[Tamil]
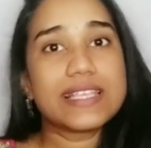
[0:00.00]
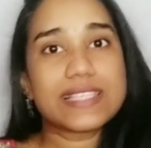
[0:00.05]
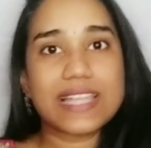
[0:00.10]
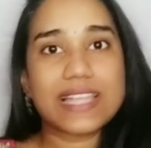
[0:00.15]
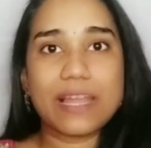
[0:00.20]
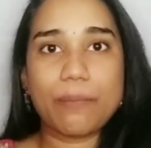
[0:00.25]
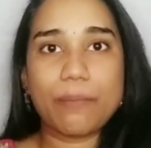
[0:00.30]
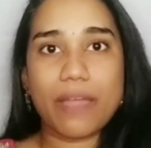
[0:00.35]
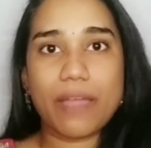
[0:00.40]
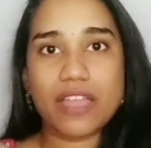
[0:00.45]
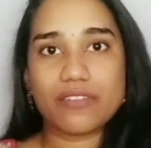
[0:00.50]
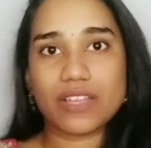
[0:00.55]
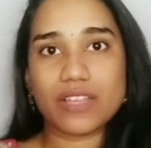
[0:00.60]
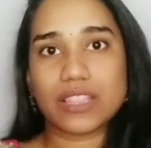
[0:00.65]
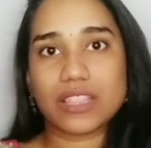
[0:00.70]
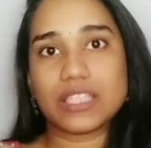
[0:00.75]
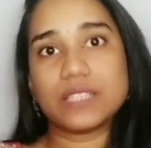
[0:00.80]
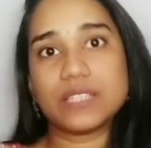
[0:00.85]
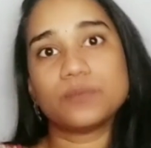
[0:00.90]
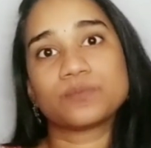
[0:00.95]
சில பேர்
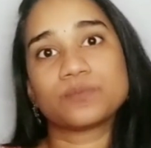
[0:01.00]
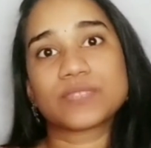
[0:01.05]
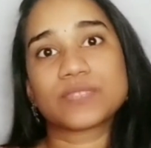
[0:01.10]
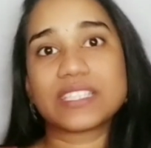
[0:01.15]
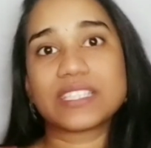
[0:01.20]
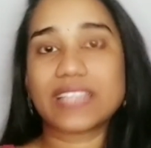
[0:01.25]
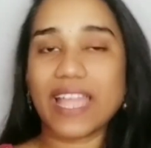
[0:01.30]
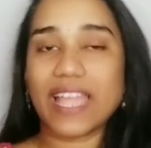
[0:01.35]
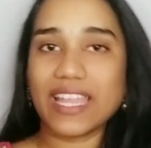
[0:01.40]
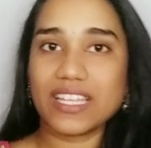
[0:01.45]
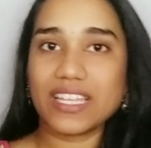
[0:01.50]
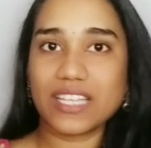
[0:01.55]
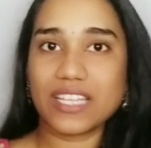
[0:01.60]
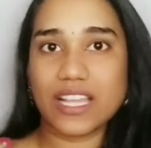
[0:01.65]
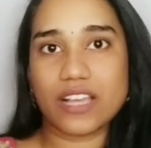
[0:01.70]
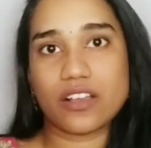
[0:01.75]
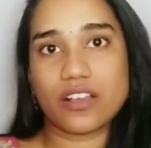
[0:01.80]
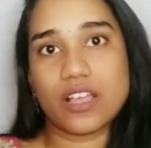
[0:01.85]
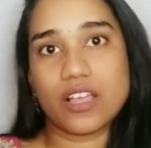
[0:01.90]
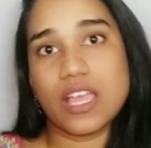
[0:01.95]
வந்து
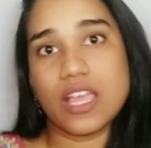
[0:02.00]
நைட்டில்